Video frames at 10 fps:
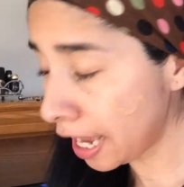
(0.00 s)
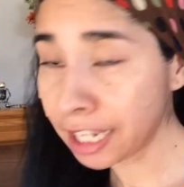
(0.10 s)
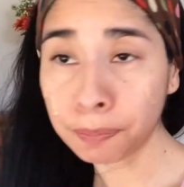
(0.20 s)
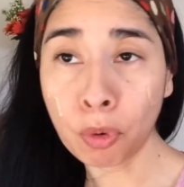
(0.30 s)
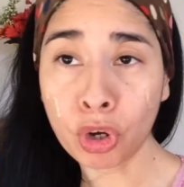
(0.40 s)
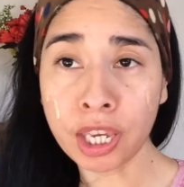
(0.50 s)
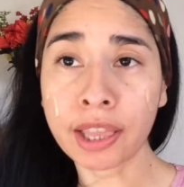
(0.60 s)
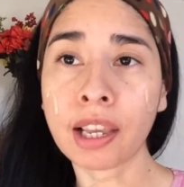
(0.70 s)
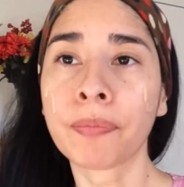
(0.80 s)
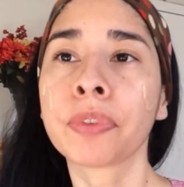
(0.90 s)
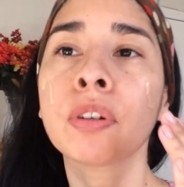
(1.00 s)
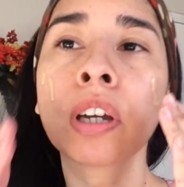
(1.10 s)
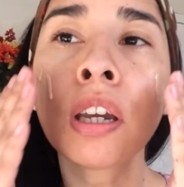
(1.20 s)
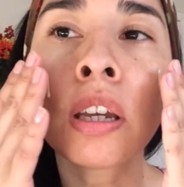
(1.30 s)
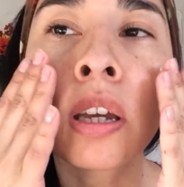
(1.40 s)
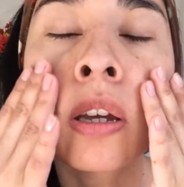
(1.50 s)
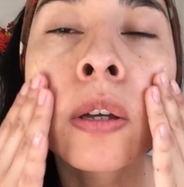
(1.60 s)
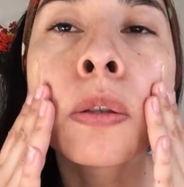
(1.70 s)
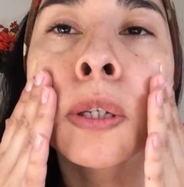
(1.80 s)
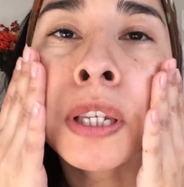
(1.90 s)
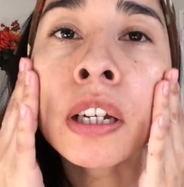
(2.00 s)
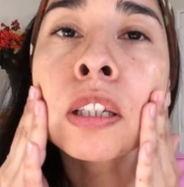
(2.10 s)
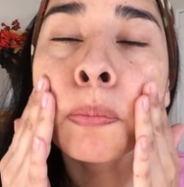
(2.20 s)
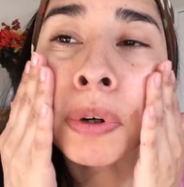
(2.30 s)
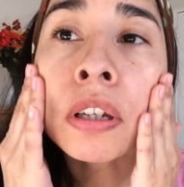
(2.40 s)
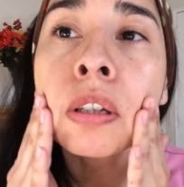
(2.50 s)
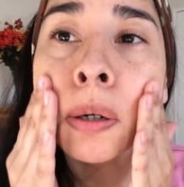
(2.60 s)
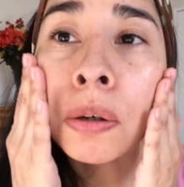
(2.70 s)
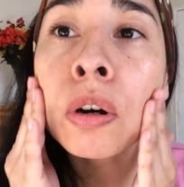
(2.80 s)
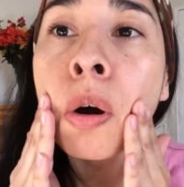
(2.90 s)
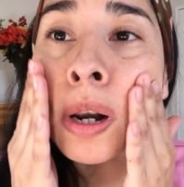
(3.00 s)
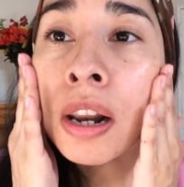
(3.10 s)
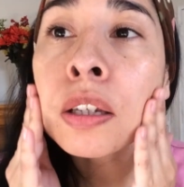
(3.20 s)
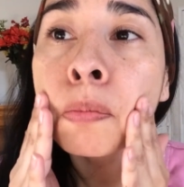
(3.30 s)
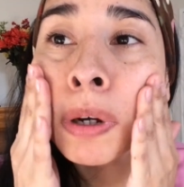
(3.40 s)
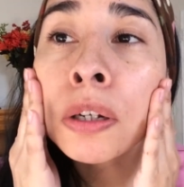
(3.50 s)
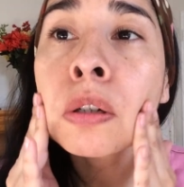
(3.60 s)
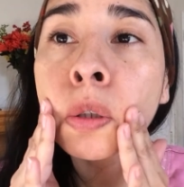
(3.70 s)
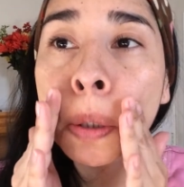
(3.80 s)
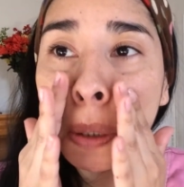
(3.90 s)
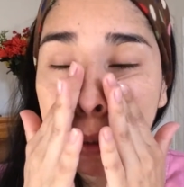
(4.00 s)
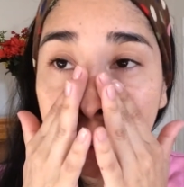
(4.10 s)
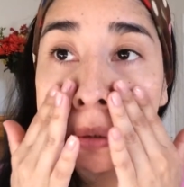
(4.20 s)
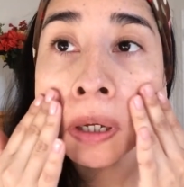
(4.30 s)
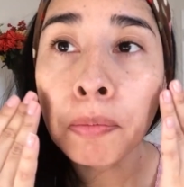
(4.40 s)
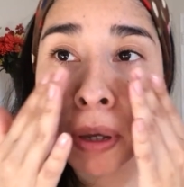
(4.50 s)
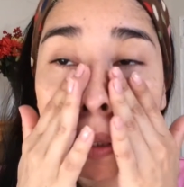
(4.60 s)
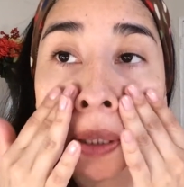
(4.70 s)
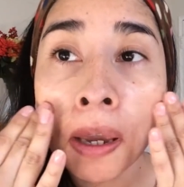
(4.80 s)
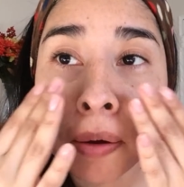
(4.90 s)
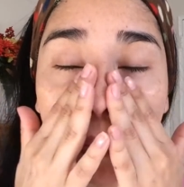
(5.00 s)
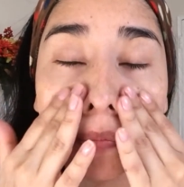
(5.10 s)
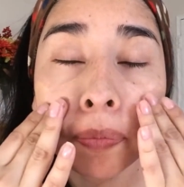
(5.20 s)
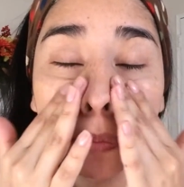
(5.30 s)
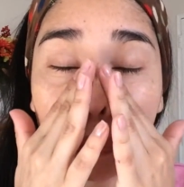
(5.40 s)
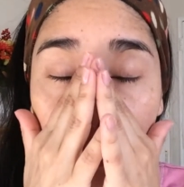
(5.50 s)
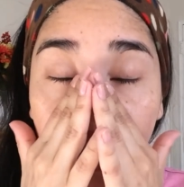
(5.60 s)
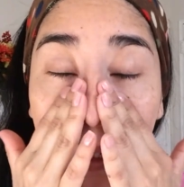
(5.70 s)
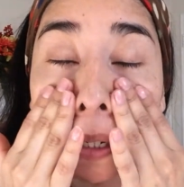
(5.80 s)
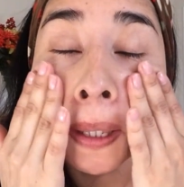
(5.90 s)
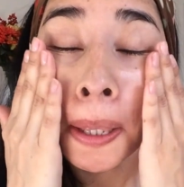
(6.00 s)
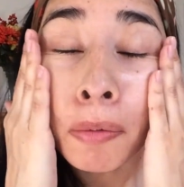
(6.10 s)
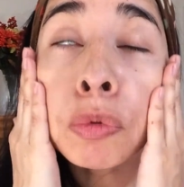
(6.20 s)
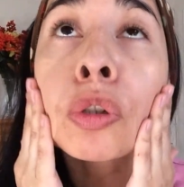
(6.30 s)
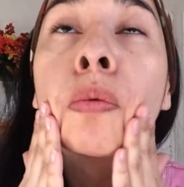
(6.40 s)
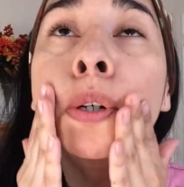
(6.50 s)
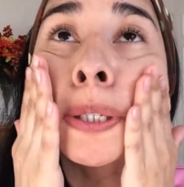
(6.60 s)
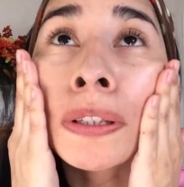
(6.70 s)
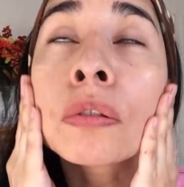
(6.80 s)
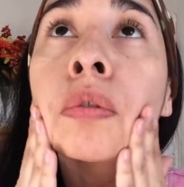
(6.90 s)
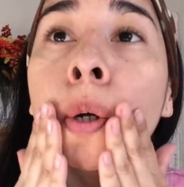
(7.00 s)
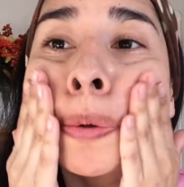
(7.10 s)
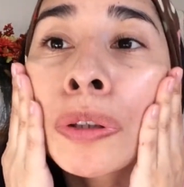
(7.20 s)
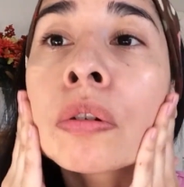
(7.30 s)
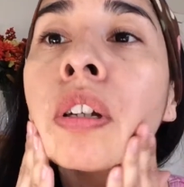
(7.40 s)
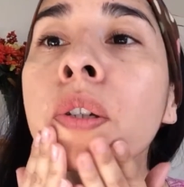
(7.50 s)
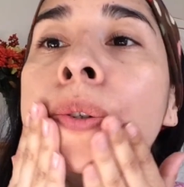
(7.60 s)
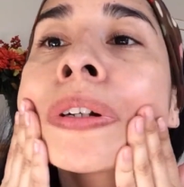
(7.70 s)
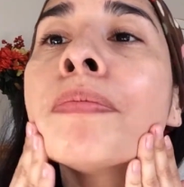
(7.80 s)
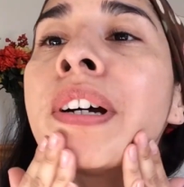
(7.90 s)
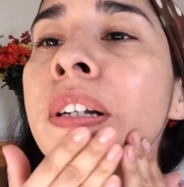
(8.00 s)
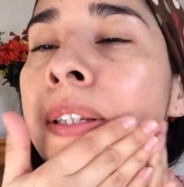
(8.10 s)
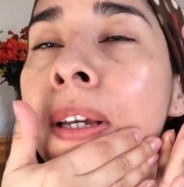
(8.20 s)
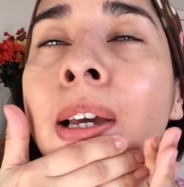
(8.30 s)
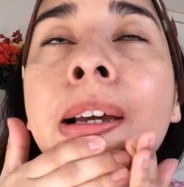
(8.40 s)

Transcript: esponjita, ¿ok? Dicen que se puede hacer con las manos, que es totalmente, que queda mucho más natural cuando lo haces con las manos.